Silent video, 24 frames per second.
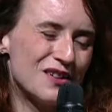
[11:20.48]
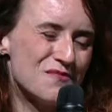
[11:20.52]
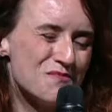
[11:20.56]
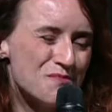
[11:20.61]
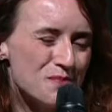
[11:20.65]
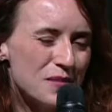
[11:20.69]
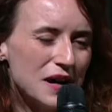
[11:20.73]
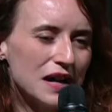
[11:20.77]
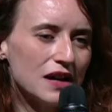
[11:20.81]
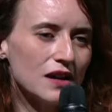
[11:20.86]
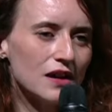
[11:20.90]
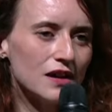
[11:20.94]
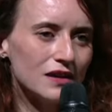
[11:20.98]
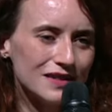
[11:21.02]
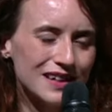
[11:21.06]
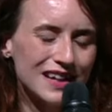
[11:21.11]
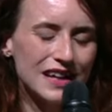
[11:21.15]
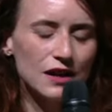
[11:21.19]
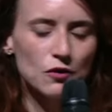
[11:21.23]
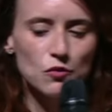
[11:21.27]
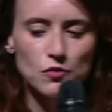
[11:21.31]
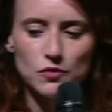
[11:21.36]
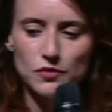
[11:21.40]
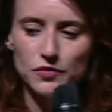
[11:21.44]
même pas
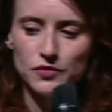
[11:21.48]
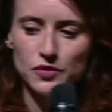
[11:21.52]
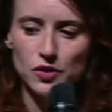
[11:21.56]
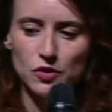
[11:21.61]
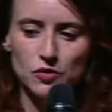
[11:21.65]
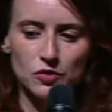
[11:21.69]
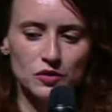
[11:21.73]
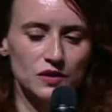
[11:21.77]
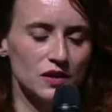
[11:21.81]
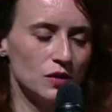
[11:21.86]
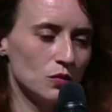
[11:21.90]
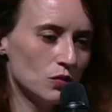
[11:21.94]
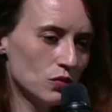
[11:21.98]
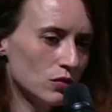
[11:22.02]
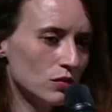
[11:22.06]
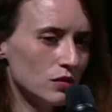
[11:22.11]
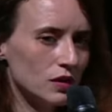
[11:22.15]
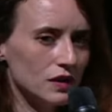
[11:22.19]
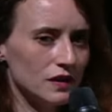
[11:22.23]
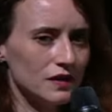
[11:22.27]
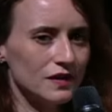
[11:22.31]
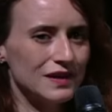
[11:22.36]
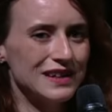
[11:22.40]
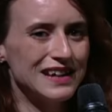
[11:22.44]
très confort au début
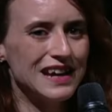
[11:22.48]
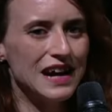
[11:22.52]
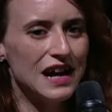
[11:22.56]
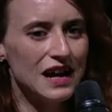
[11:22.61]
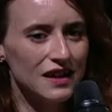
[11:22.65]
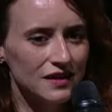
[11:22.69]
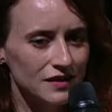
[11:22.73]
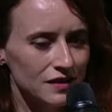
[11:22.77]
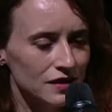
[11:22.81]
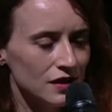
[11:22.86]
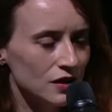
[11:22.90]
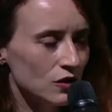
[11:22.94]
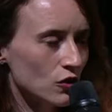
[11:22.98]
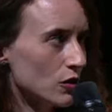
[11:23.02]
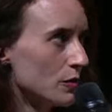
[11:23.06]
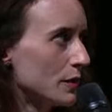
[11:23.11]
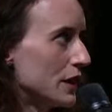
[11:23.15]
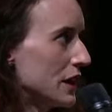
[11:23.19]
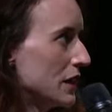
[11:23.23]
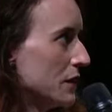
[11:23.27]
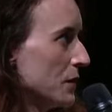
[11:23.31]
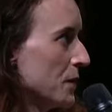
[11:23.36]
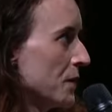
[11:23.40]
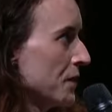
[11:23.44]
et c'est assez
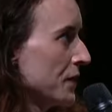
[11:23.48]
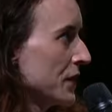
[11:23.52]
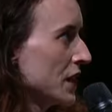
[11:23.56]
normal.